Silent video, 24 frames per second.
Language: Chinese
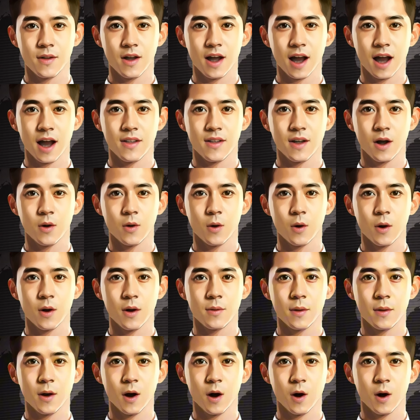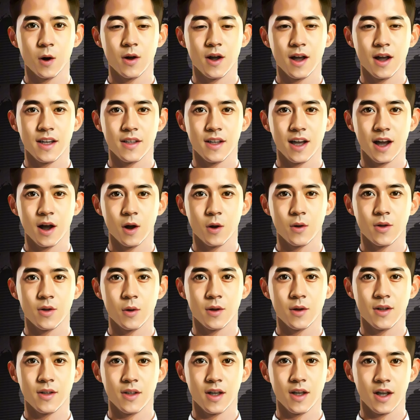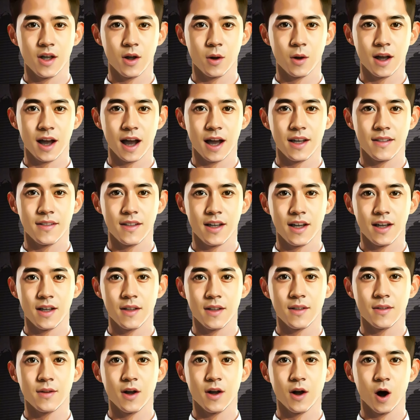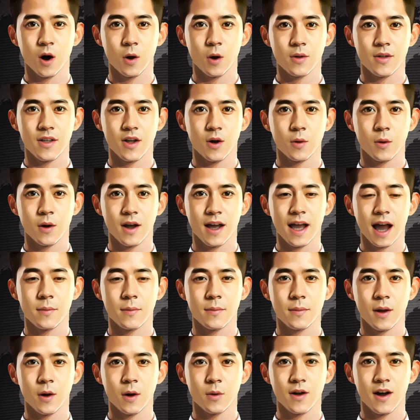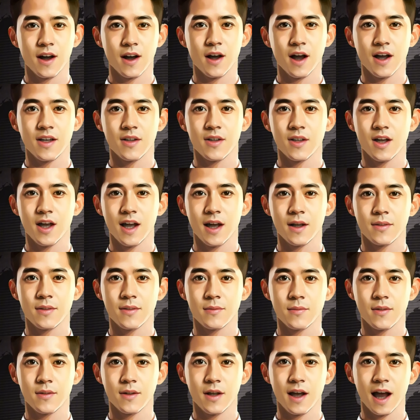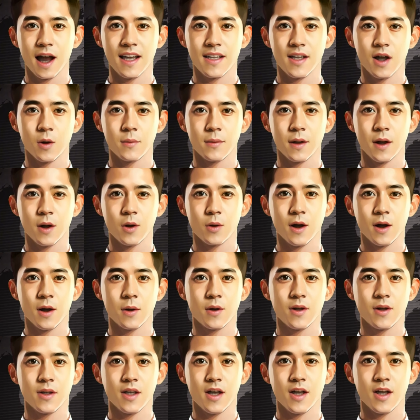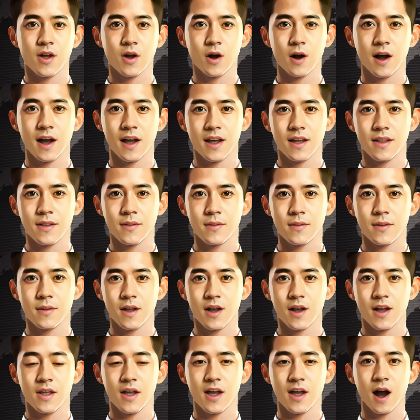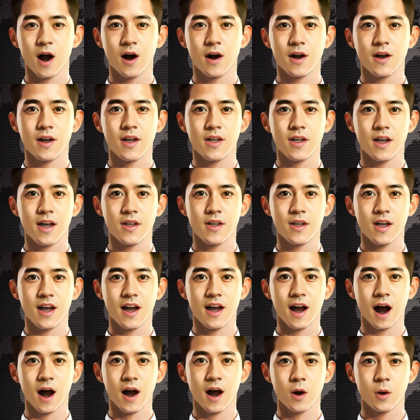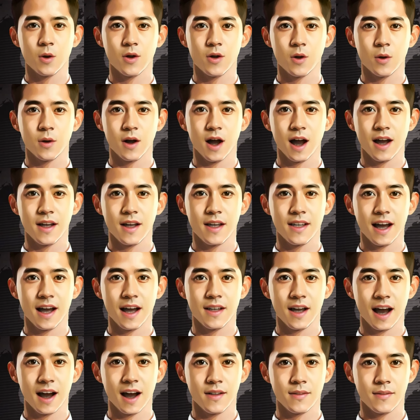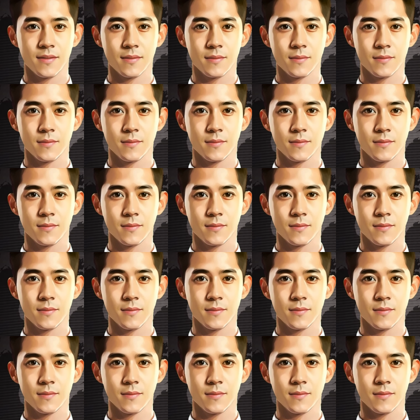跳槽主因包括现在工作的薪水太低，公司未来没有发展性，太久没有调整薪水，担心行业前景和工作压力太大。